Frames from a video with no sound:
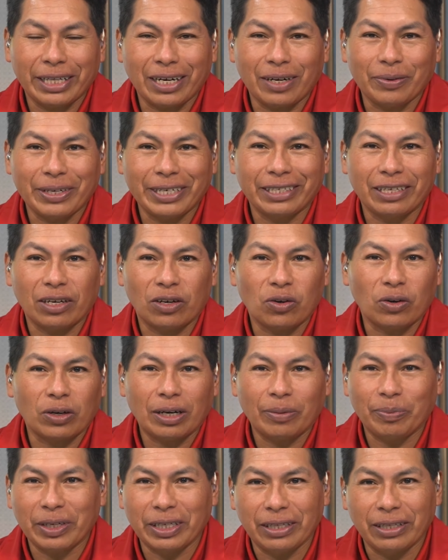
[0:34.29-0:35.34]
través de
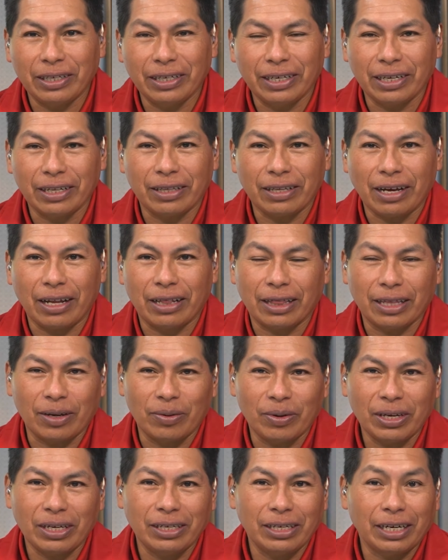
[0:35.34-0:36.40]
Corape Digital
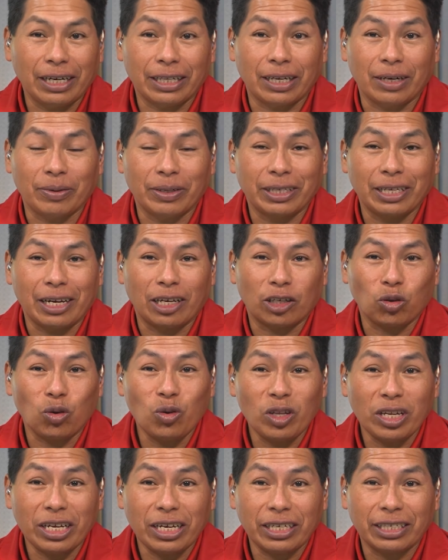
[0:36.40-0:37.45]
TV y a través de las
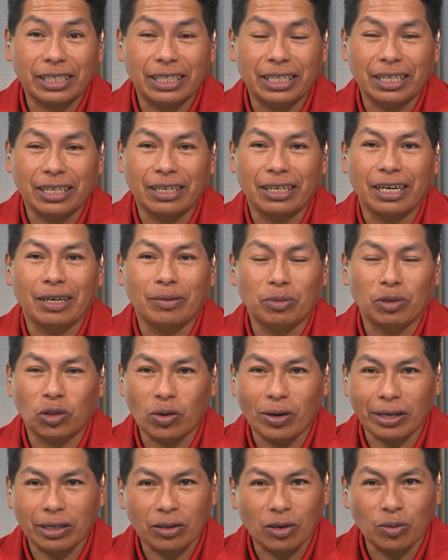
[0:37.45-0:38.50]
ondas de
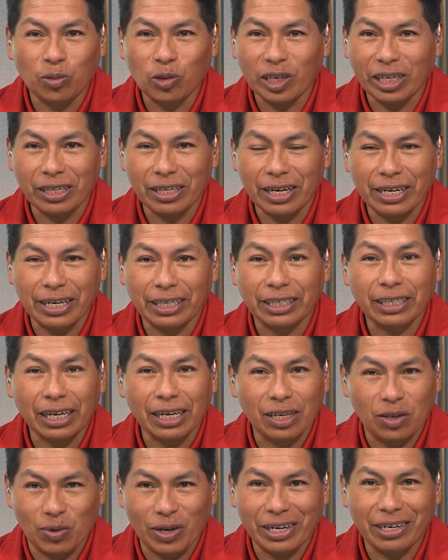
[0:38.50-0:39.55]
emisoras comunitarias a
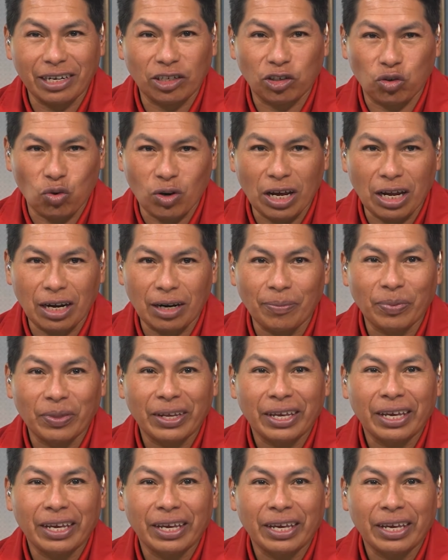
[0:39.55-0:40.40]
nivel nacional.